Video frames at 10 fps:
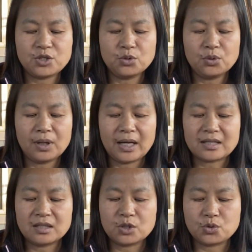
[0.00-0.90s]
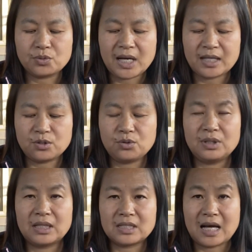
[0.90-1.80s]
中国粮食的主产区
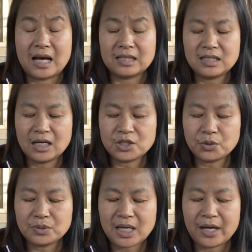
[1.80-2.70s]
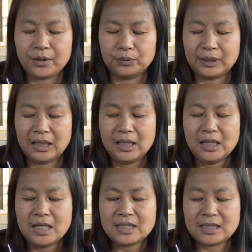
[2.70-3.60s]
呢，长江中下游呢
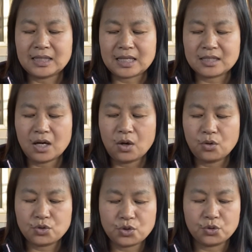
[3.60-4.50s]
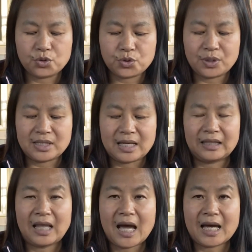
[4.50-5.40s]
正在遭受水灾，
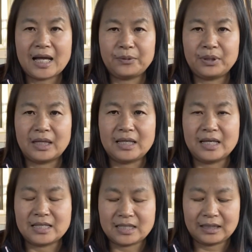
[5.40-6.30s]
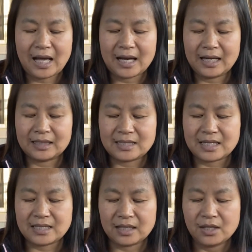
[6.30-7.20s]
大概率呢也是大量的
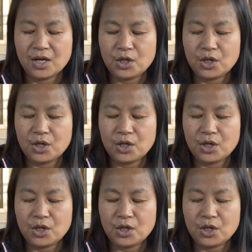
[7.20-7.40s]
减产。